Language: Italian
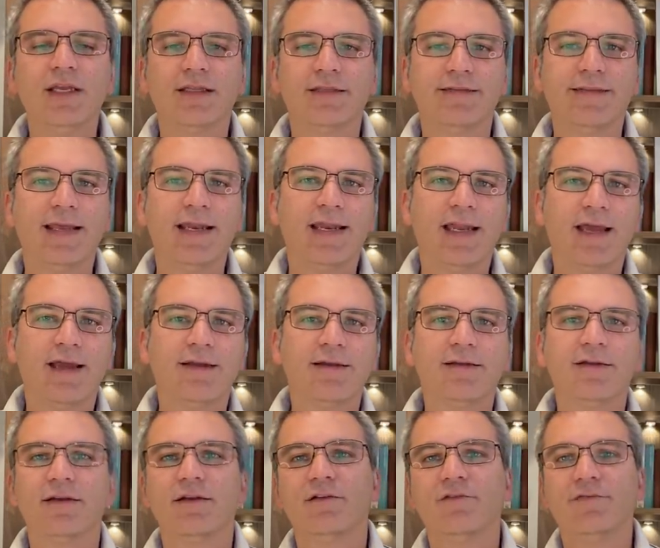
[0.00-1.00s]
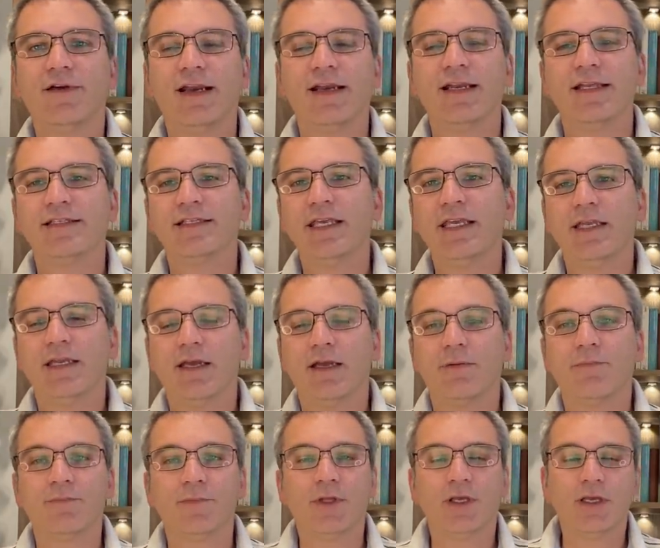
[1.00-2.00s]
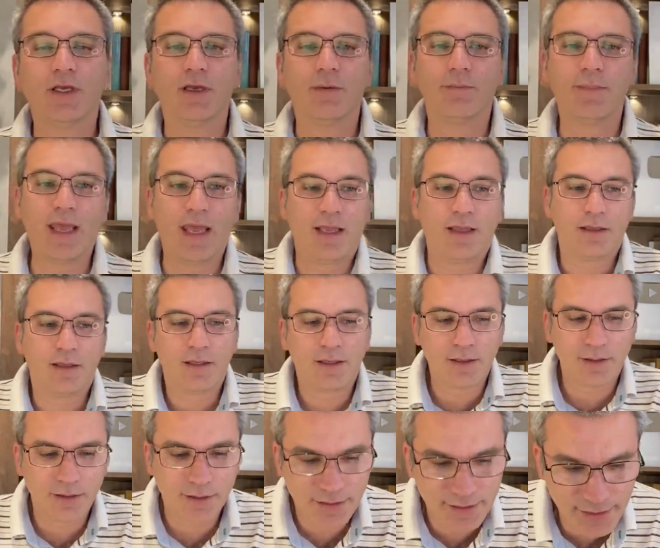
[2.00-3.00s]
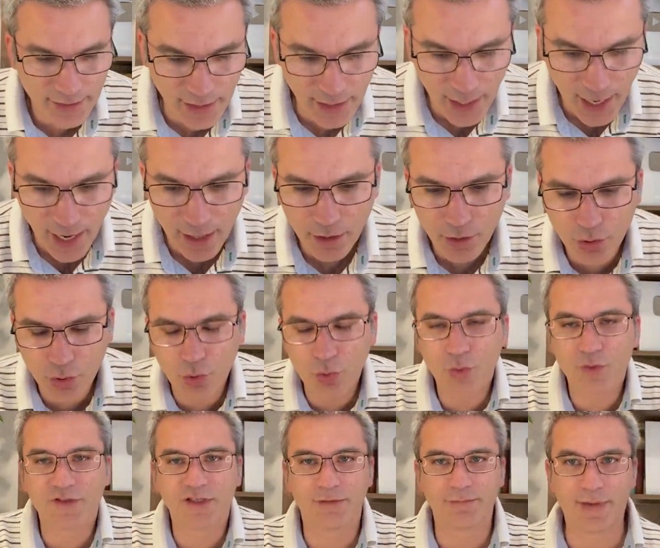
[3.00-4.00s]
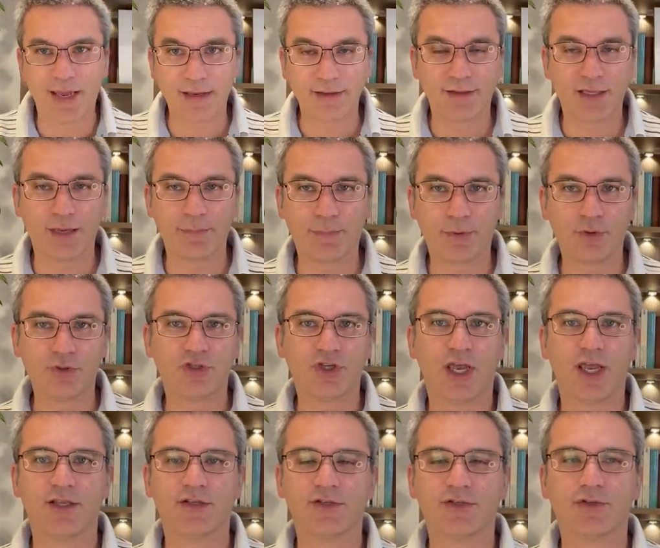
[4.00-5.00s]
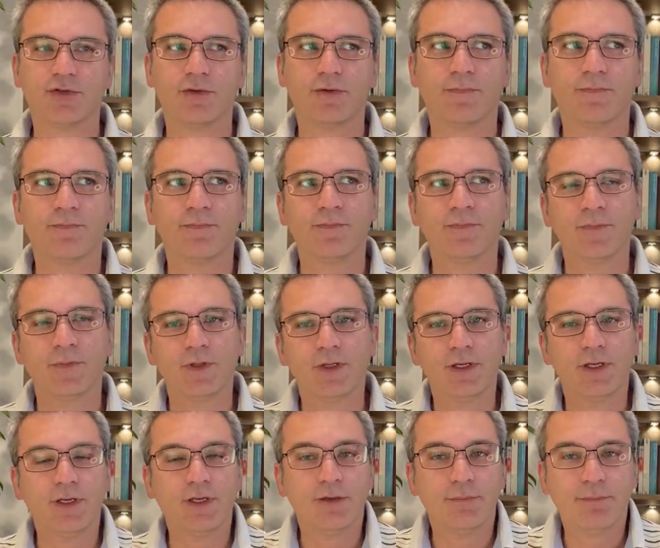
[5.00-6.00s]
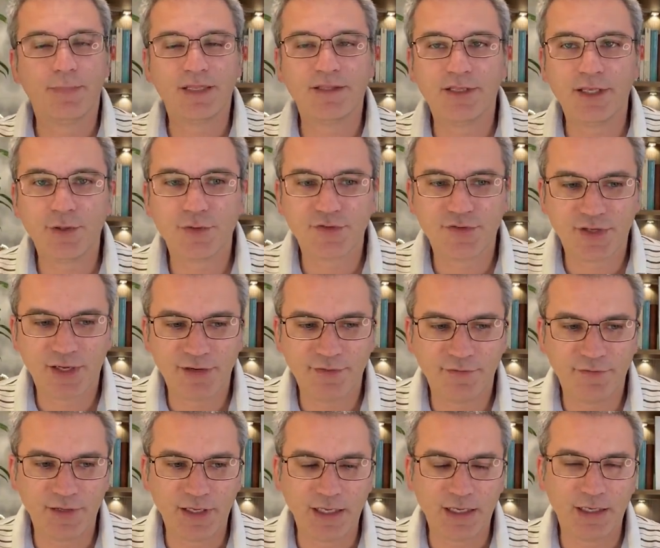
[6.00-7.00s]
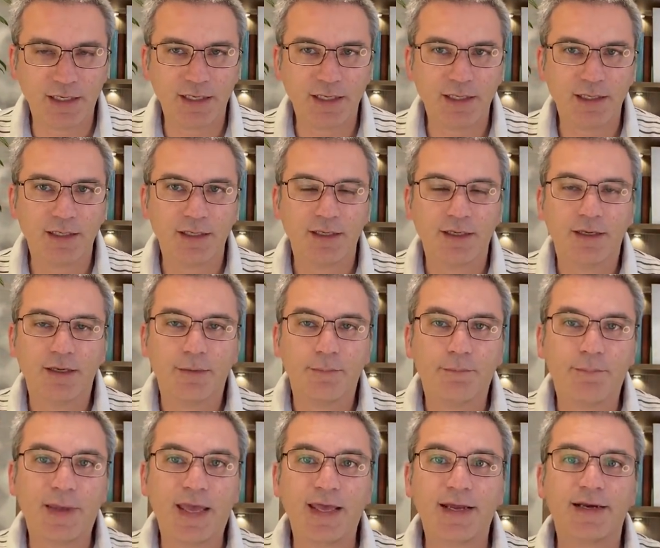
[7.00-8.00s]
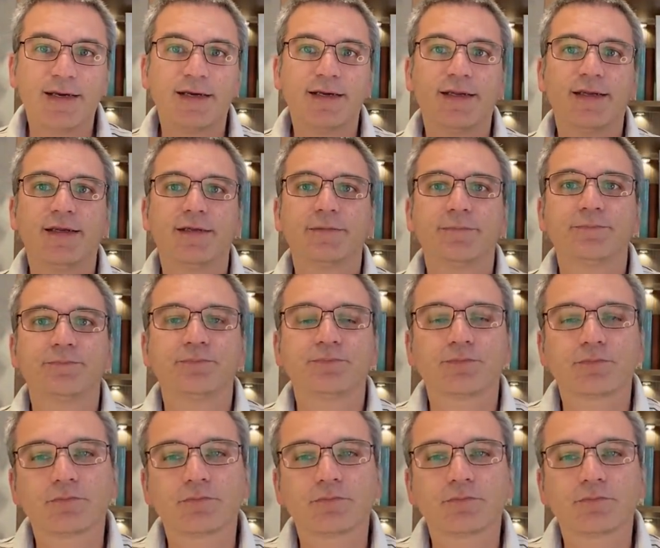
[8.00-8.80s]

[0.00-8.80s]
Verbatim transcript: della Farnesina. Beh, si, accu- si manda a processo Matteo Salvini per,